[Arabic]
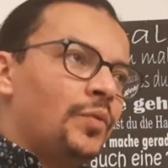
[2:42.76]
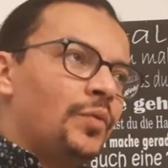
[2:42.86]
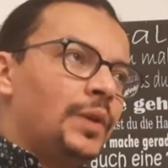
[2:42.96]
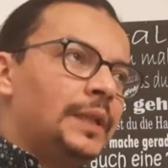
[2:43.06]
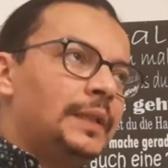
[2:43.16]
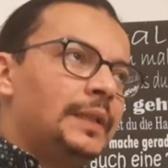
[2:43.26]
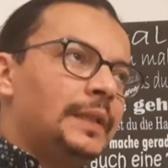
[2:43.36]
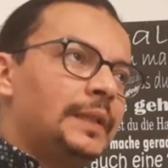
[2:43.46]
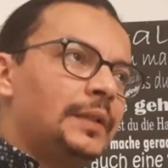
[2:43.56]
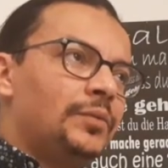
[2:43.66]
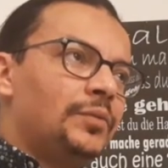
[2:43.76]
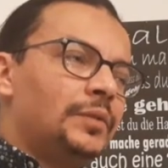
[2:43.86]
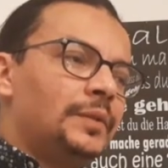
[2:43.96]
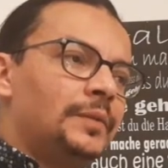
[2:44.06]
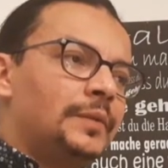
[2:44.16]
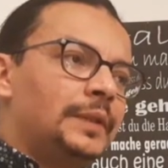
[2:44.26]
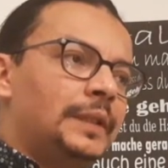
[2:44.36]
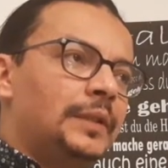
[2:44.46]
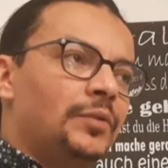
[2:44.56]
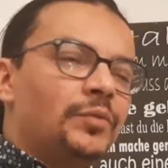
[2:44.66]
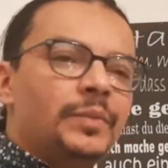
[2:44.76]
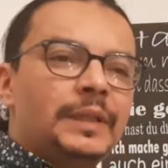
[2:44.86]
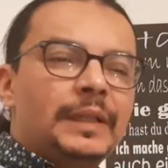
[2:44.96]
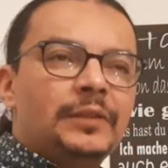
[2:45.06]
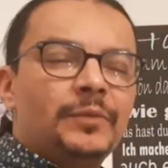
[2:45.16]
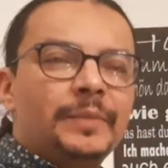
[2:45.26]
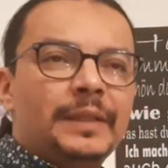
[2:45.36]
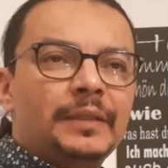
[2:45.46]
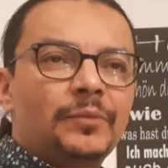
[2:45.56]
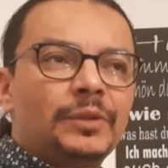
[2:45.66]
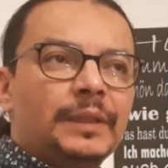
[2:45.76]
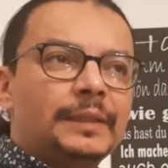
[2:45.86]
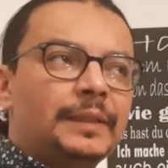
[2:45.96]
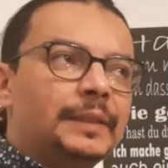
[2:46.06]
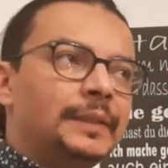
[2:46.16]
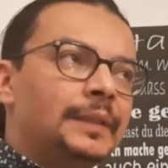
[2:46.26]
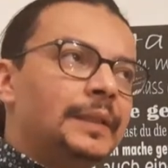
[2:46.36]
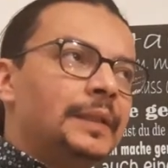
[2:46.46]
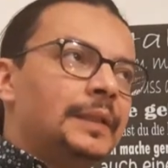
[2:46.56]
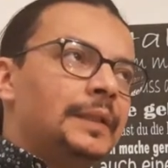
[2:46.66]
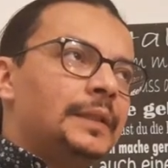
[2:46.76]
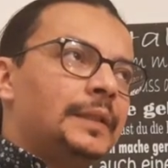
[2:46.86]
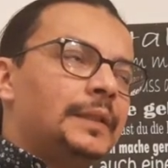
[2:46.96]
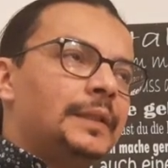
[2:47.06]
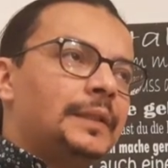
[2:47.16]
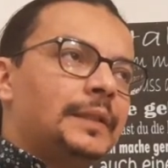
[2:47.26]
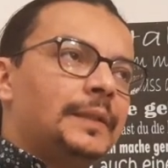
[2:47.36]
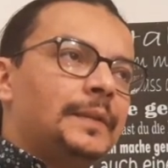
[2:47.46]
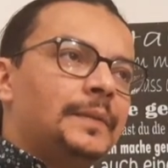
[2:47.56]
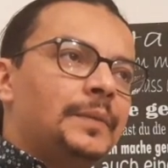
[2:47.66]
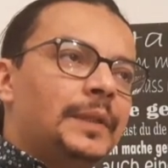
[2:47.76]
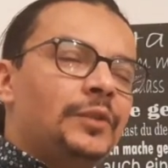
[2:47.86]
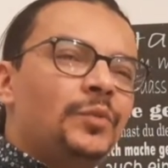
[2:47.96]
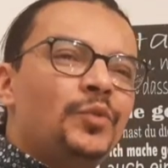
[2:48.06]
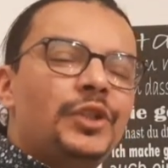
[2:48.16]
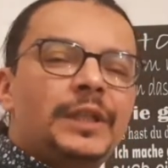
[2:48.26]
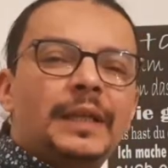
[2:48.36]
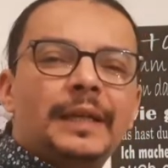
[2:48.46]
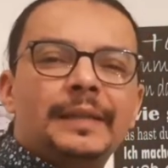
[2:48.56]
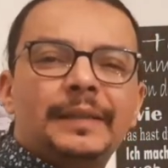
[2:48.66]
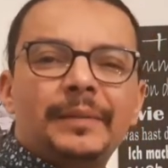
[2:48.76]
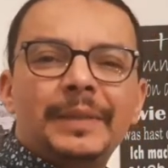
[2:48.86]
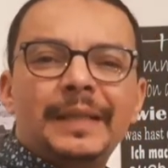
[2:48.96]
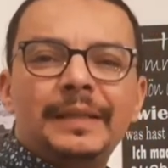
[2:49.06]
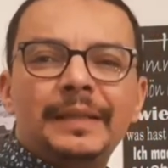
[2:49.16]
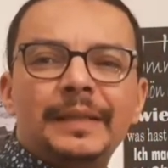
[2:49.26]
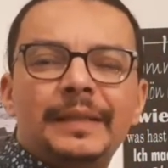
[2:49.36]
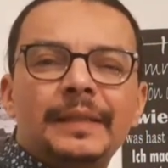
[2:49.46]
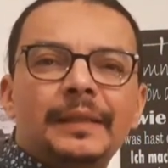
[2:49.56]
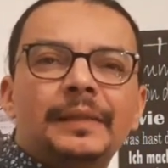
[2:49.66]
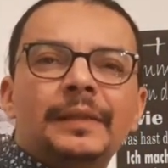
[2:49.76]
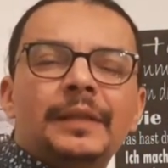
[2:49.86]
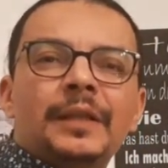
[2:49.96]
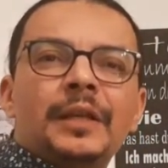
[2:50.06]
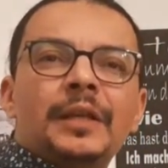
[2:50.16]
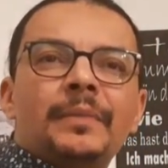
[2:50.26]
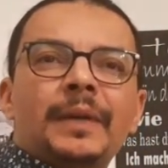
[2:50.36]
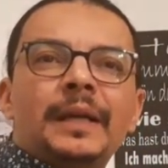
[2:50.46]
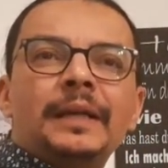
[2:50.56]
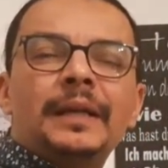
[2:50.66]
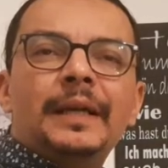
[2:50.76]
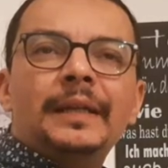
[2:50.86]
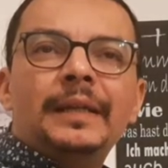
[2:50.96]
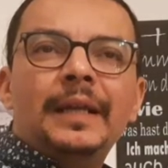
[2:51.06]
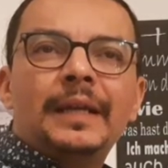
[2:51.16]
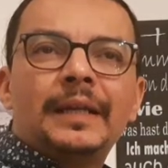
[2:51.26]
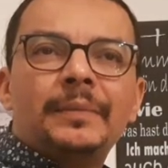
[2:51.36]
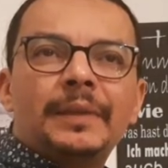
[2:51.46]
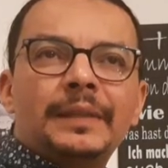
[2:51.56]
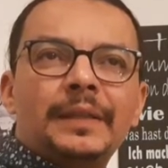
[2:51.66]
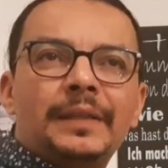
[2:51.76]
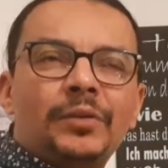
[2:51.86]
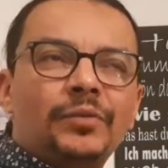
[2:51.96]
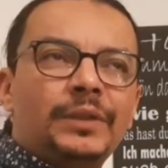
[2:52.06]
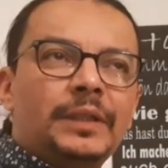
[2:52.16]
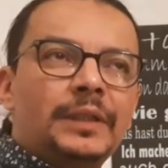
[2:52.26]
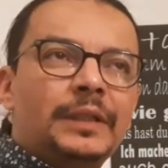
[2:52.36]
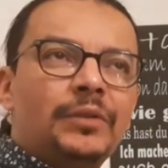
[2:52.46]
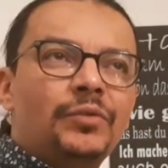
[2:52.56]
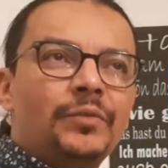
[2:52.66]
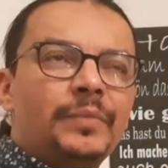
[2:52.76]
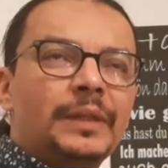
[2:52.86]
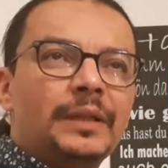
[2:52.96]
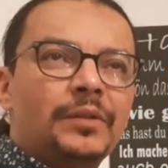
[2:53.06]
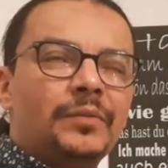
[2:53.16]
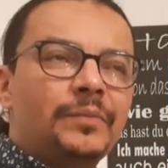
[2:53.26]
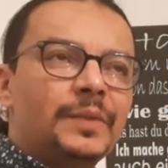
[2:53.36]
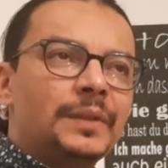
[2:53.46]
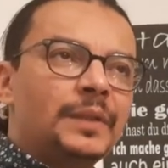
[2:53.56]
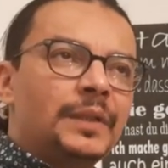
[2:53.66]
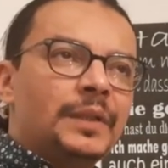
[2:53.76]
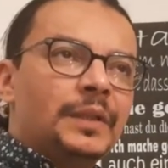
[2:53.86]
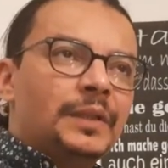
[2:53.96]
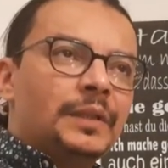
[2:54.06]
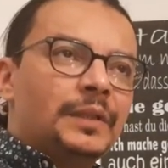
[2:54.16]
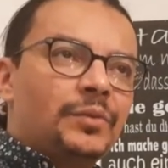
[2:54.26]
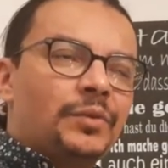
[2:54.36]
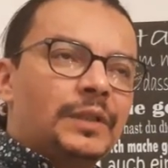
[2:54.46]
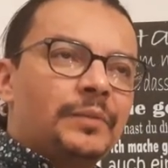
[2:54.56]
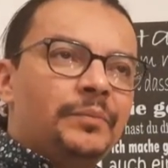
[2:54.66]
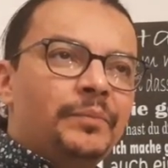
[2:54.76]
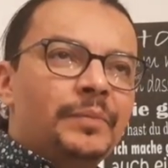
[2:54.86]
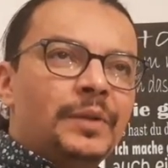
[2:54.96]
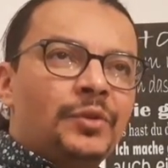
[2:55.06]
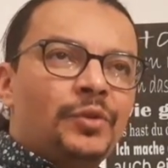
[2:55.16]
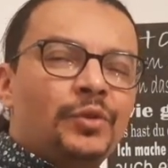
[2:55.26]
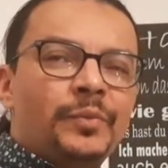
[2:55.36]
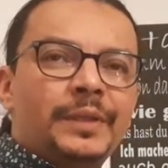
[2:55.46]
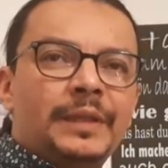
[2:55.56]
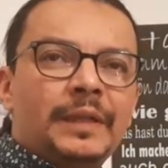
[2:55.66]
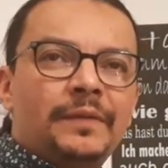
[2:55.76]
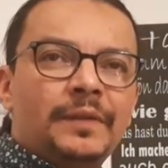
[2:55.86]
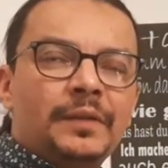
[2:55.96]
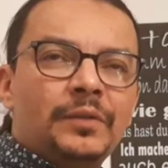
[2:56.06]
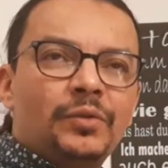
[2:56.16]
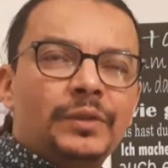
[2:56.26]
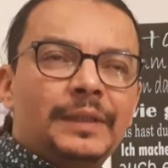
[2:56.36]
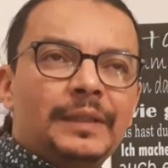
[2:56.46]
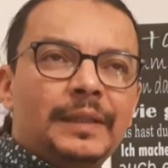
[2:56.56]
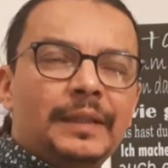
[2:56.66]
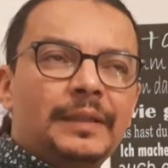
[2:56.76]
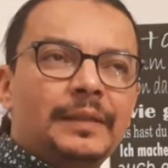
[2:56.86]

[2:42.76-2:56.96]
وهاد الناس هادو اللي قالوا بلي عندهم المهدي المنتظر سدير عندهم مشكله اكثر منها سياسيه مع العائله الحاكمه تاع السعوديه قالوا لهم بلي راكم كيصور راكم رحتوا بزاف للكوتي تاع